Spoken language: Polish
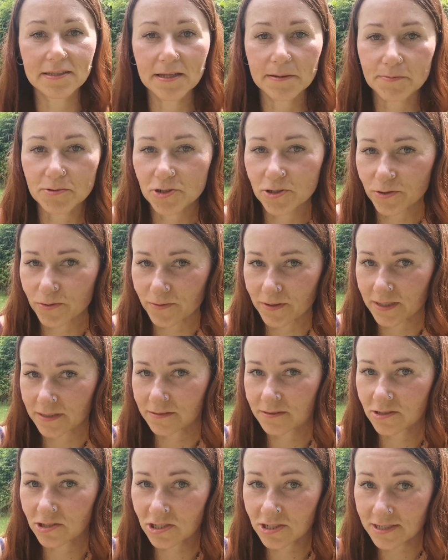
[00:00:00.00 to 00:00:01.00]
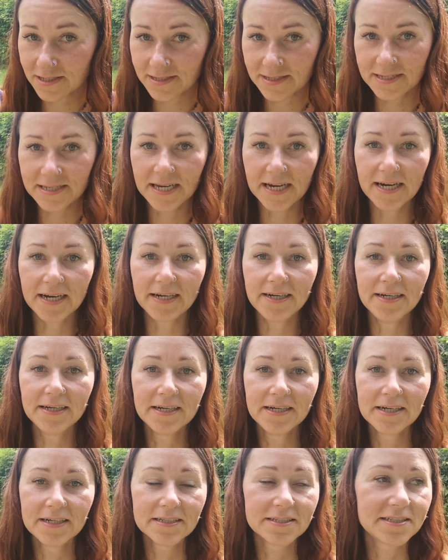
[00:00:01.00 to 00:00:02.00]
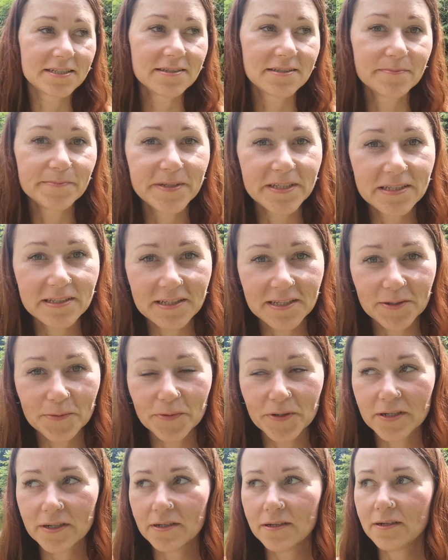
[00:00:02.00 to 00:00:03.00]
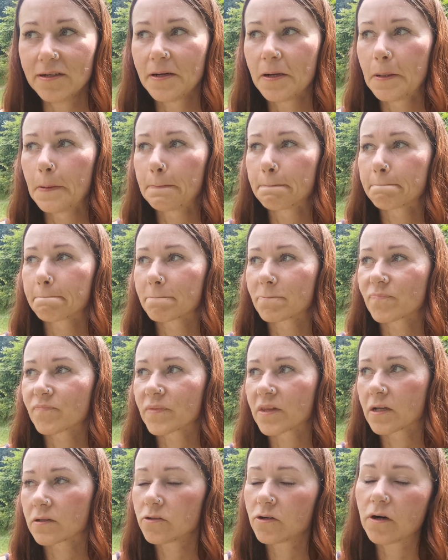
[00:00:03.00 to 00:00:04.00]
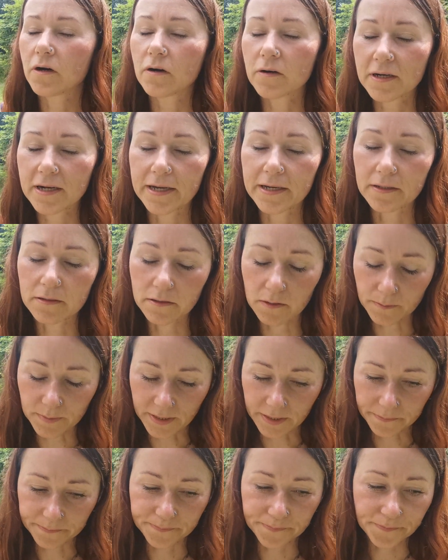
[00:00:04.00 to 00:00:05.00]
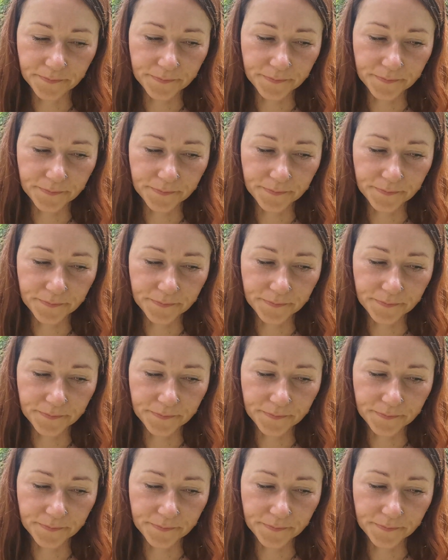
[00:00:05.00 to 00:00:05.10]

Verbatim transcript: na przykład życia, się zmieniły. No okej, okay, dobra.